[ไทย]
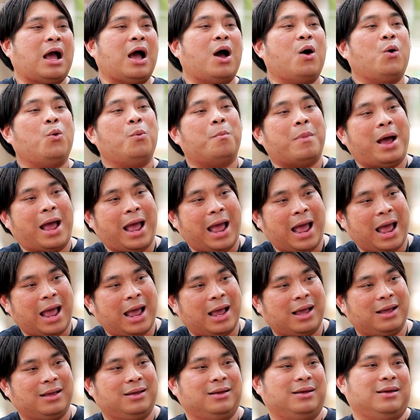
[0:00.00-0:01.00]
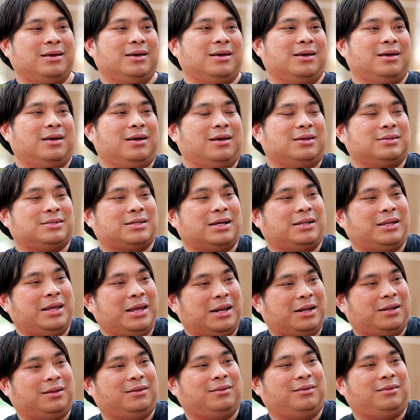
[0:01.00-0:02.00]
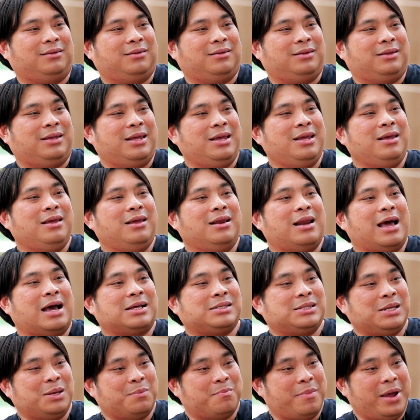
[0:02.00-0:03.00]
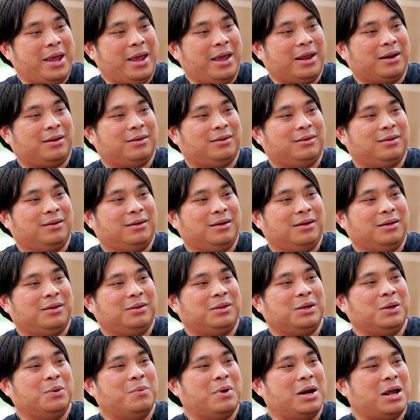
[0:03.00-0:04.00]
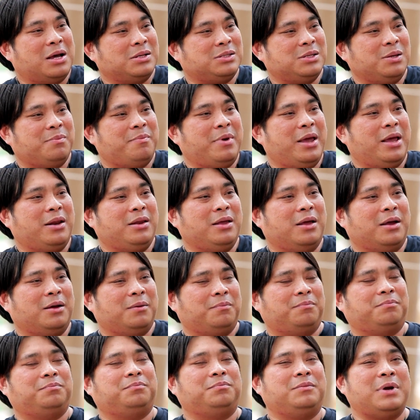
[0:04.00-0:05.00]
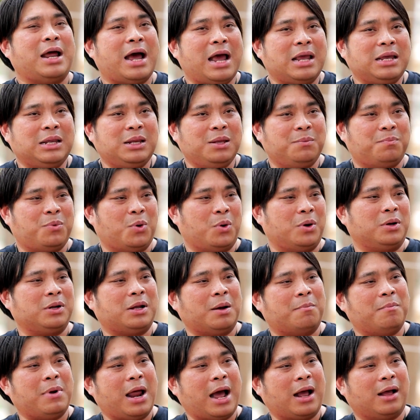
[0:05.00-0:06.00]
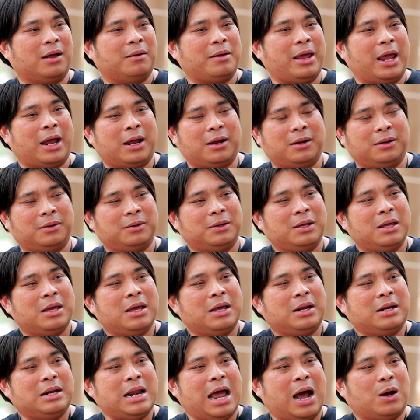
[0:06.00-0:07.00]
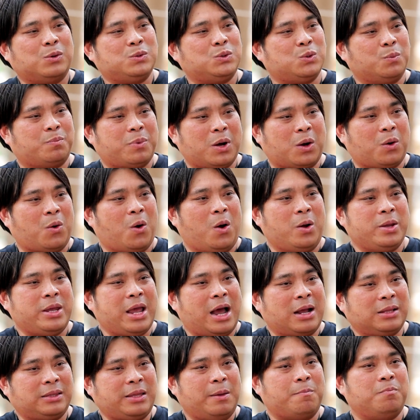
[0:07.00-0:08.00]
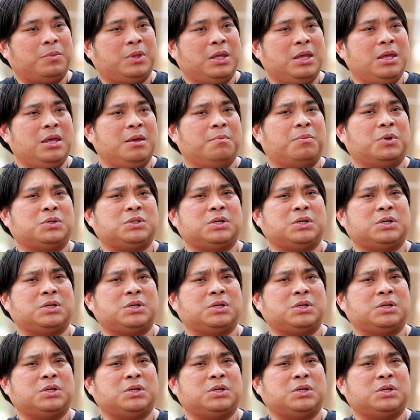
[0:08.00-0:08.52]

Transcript: เข้ามาสถิตที่ราศีเมษถือว่าราศีเมษเนี่ยได้อิทธิพลกำลังแห่งดาวสุภเคราะห์อย่างเต็มที่เพ